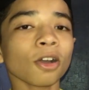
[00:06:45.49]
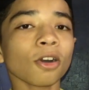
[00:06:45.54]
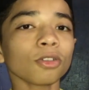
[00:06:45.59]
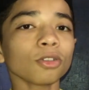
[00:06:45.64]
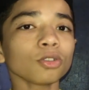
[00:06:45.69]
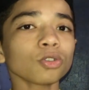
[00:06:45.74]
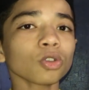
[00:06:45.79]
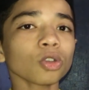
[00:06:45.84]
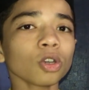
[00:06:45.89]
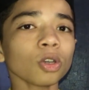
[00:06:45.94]
तो
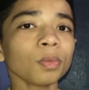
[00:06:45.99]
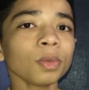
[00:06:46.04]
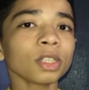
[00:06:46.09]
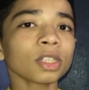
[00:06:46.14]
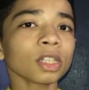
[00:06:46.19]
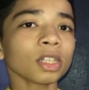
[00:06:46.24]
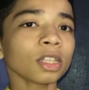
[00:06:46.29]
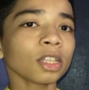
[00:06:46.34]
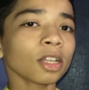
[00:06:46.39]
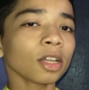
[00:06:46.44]
चलो अभी
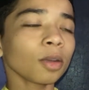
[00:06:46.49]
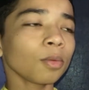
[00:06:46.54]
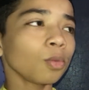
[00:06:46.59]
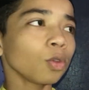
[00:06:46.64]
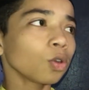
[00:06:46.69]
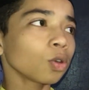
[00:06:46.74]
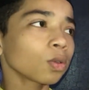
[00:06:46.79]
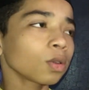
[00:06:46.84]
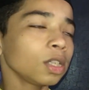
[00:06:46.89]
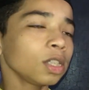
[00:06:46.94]
चलते हैं हम
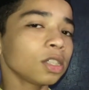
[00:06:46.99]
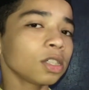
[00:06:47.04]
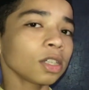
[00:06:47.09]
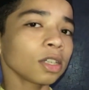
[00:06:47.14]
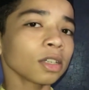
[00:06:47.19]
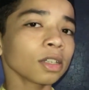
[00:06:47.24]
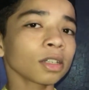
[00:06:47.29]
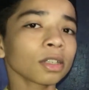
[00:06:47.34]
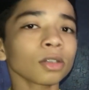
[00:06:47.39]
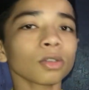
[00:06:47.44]
लोग नीचे
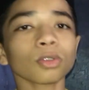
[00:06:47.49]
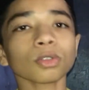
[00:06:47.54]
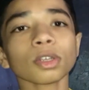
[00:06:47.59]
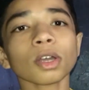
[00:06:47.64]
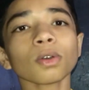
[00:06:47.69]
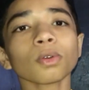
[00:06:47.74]
रोज़ा